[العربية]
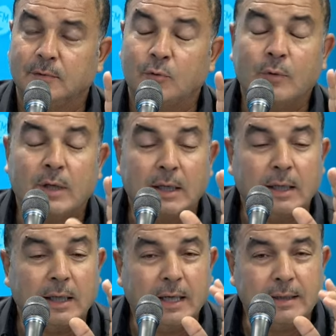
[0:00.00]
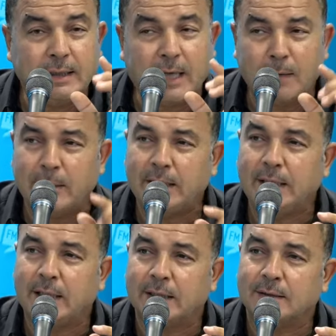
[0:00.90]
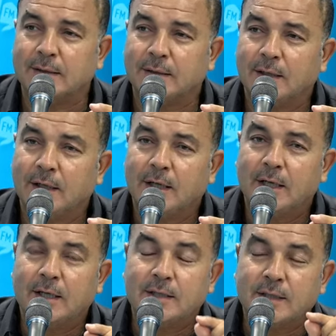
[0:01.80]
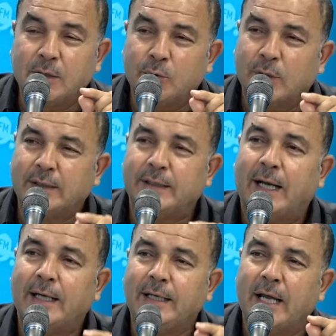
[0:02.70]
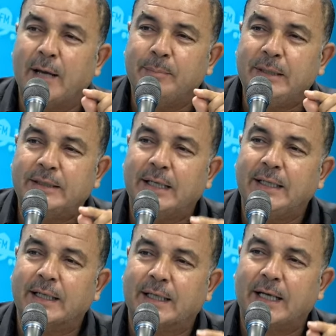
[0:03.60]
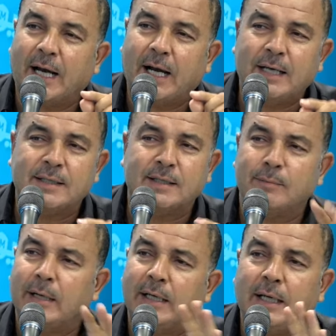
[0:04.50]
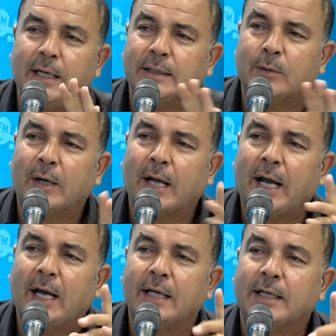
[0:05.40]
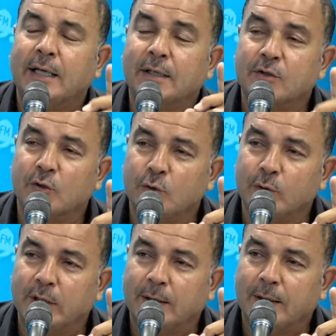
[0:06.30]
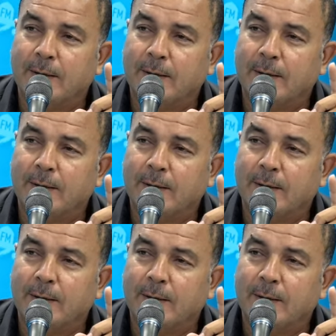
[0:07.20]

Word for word: وهذه العمليات سيرد عليها بطريقة حاسمة لا يتوقعها الكيان الصهيوني رجع